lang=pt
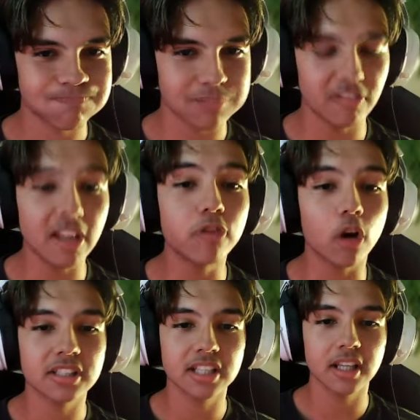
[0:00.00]
Vem,
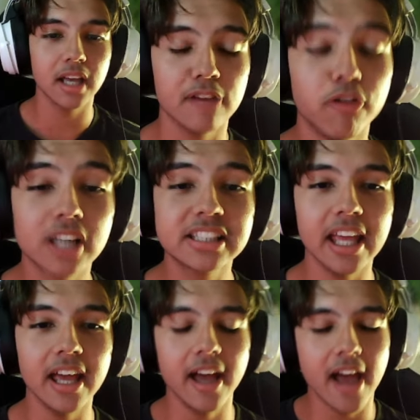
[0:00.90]
Foxy.
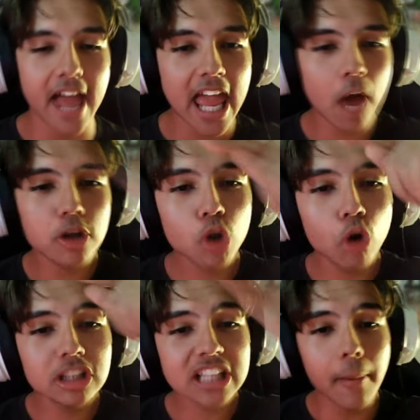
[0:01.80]
Foxy, eu estou
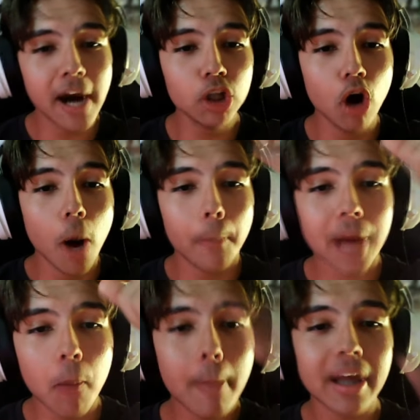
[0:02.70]
te chamando pra
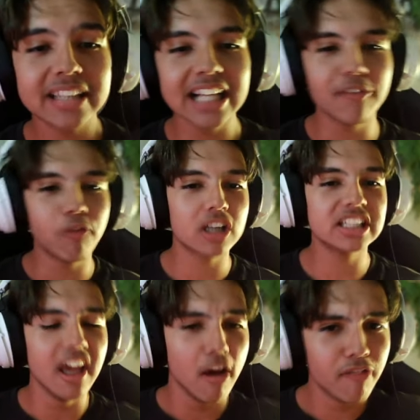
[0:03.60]
uma batalha,
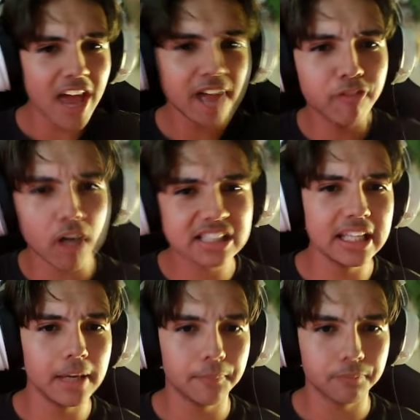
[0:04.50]
Foxy. Venha,
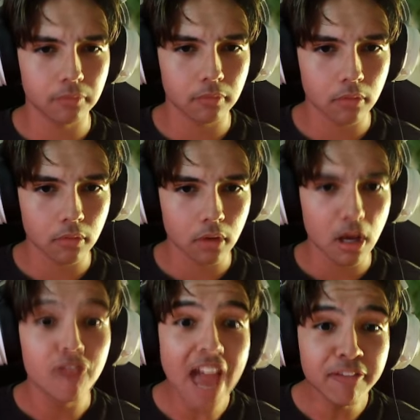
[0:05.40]
Foxy.
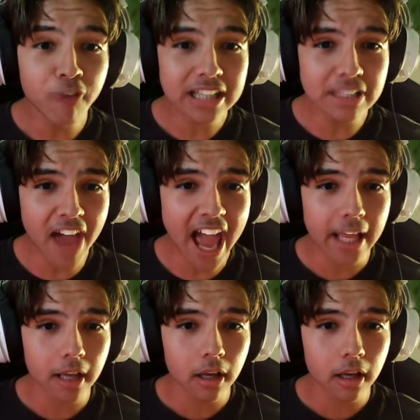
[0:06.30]
Vem, Foxy, vem!